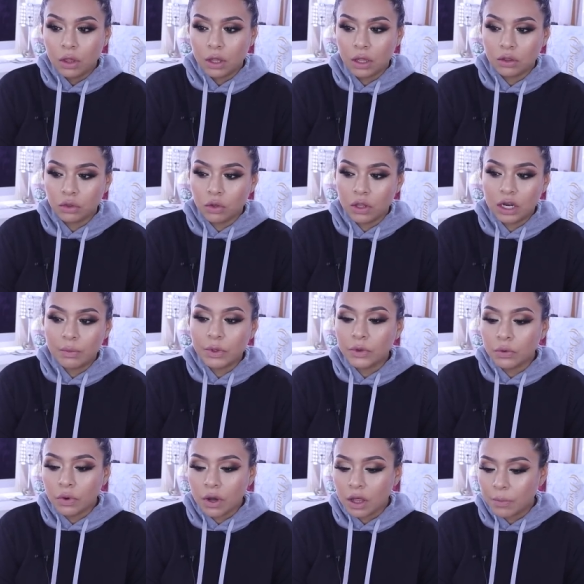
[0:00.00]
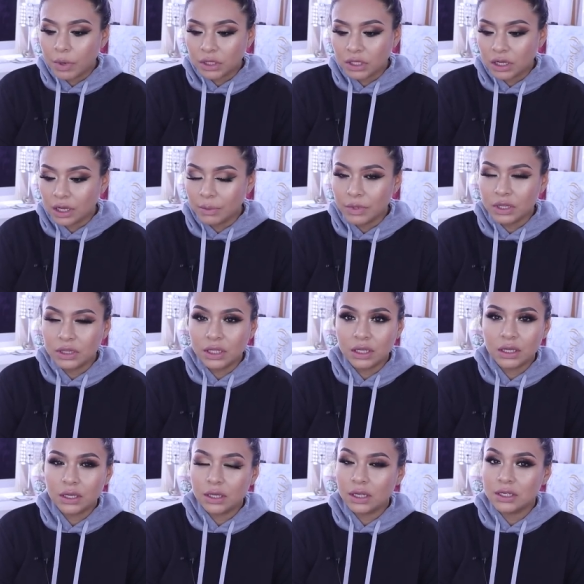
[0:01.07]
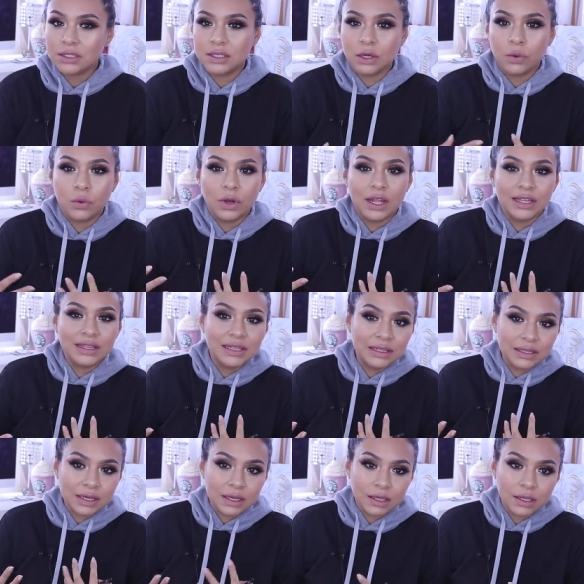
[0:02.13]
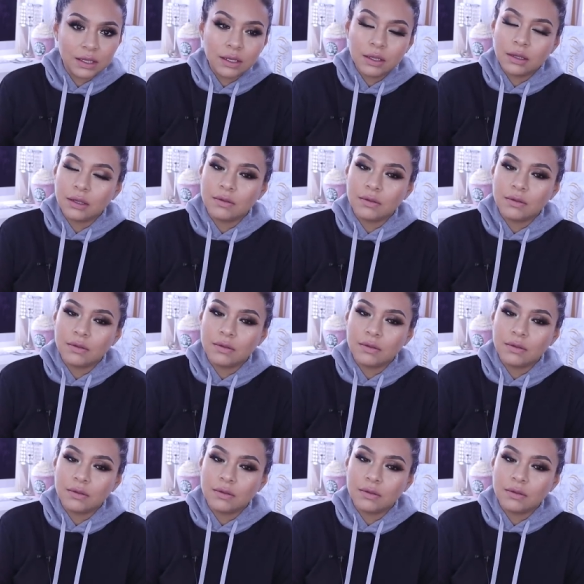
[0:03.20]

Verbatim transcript: eh, toda la madrugada prácticamente él está con la teta ahí,